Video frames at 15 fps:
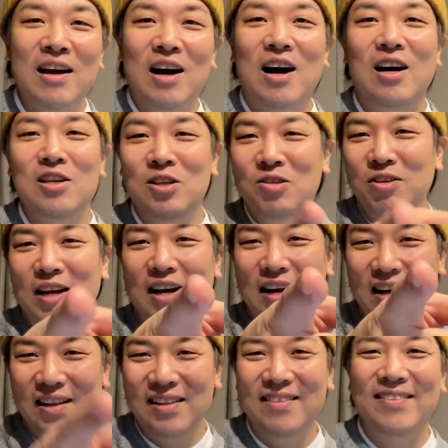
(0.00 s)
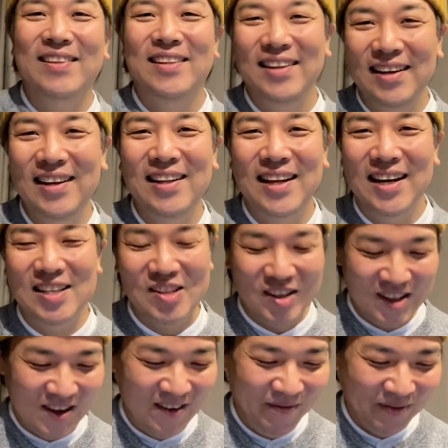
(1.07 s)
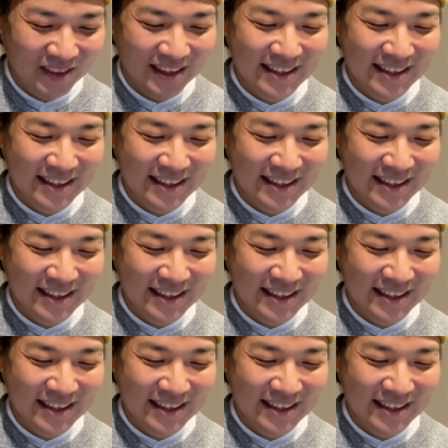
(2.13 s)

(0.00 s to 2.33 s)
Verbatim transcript: あ一緒だと思ってねなんかちょっと